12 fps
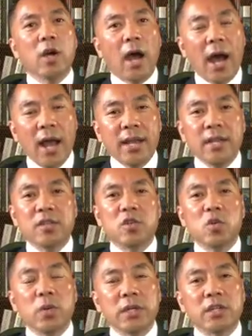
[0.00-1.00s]
阿联
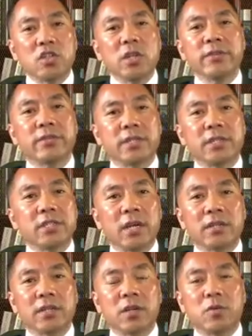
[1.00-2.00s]
酋，我已经正式的
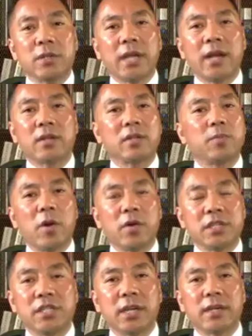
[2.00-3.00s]
向这个国家包
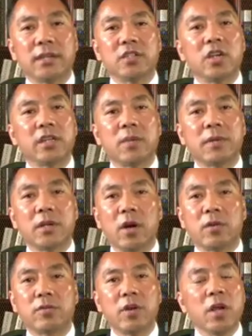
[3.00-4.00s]
括谢克向他们
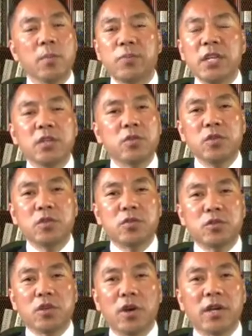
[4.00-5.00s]
告诉，必须
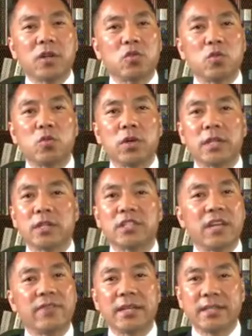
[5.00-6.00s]
取消和中国的
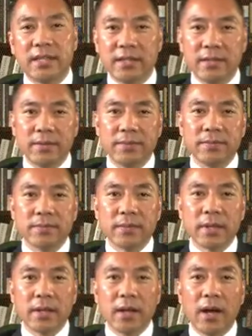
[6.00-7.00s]
遣返协议。
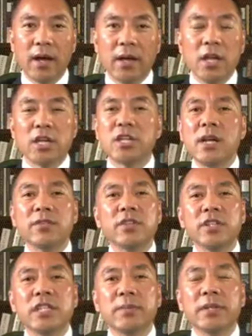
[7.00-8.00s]
啊，上
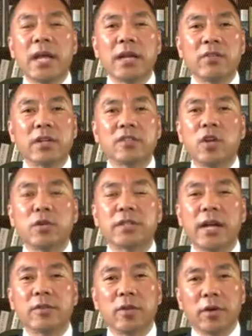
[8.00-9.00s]
次你们在那块造
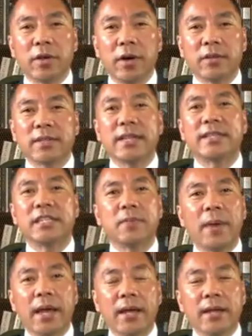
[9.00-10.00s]
假造谣，在迪
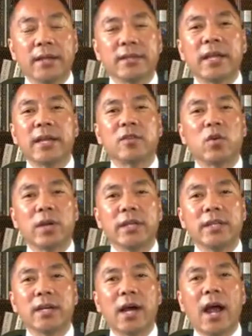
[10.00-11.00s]
拜带走了
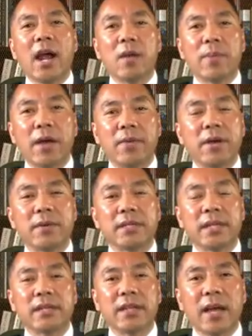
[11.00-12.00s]
一个二百万块
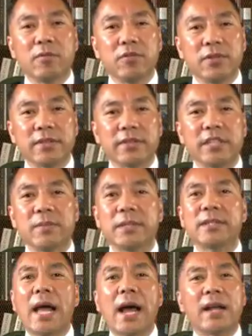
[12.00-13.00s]
钱的贪污分子，你们
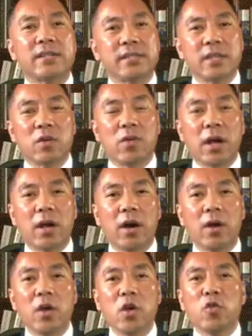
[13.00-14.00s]
大肆的广
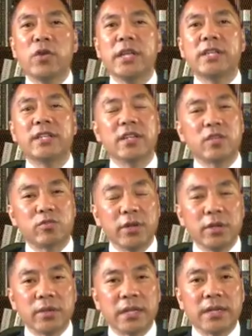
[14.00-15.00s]
告威胁所
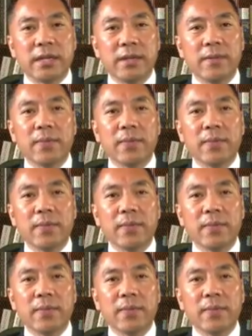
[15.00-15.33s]
有的人，